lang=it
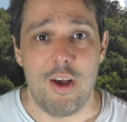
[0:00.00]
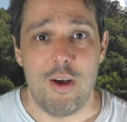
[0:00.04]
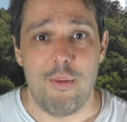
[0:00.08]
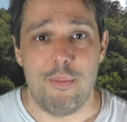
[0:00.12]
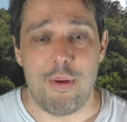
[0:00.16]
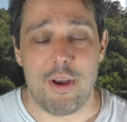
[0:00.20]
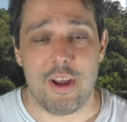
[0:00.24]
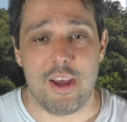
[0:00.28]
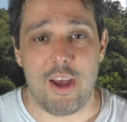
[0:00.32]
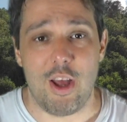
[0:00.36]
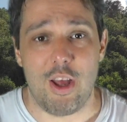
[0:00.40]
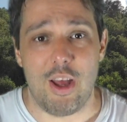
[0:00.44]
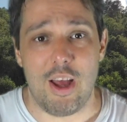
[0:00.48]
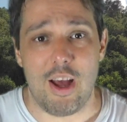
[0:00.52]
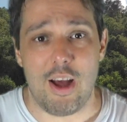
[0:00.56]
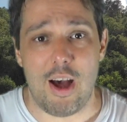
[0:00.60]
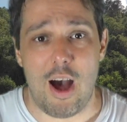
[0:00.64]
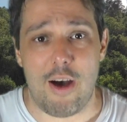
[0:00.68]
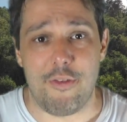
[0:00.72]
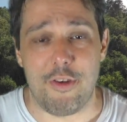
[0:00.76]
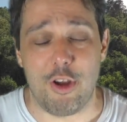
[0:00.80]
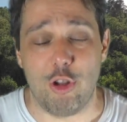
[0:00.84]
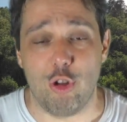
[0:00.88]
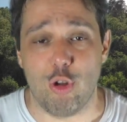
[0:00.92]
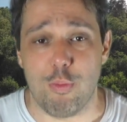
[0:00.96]
perché
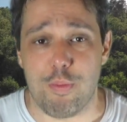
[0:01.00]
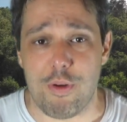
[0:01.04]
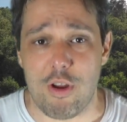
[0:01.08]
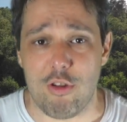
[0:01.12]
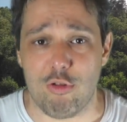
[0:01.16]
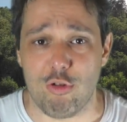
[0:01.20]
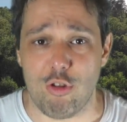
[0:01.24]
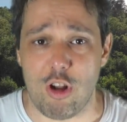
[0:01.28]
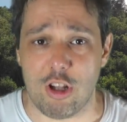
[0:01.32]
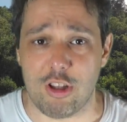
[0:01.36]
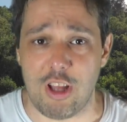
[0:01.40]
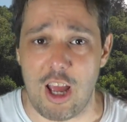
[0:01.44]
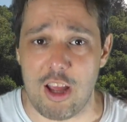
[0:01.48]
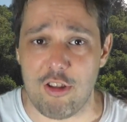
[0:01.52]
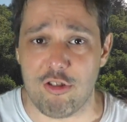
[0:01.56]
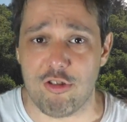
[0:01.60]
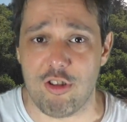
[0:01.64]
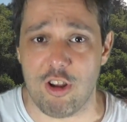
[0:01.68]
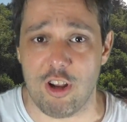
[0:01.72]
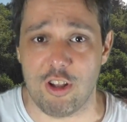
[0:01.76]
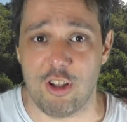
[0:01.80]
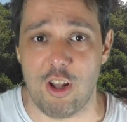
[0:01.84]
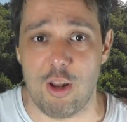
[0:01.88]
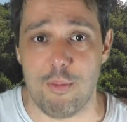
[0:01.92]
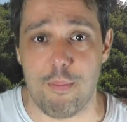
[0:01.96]
avendo preso la
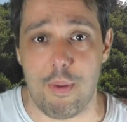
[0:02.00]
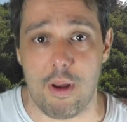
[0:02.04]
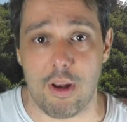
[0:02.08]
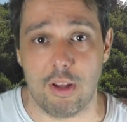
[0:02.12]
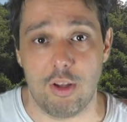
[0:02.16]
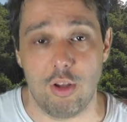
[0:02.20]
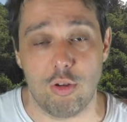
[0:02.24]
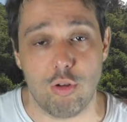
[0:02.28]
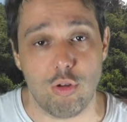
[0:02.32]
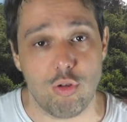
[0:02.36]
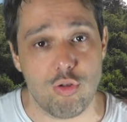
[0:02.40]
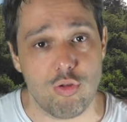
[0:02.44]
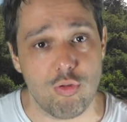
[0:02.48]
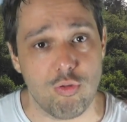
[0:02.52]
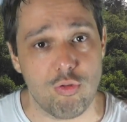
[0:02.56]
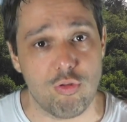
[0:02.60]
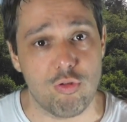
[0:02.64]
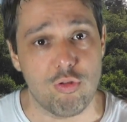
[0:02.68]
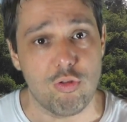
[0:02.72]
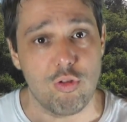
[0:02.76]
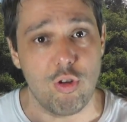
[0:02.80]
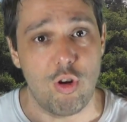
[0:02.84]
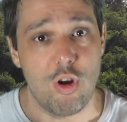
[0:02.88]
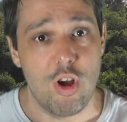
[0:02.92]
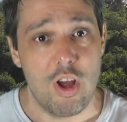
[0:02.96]
tessera del partito
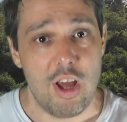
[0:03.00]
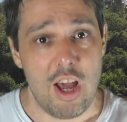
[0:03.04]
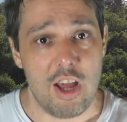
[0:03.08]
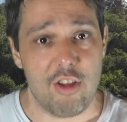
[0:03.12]
giusto,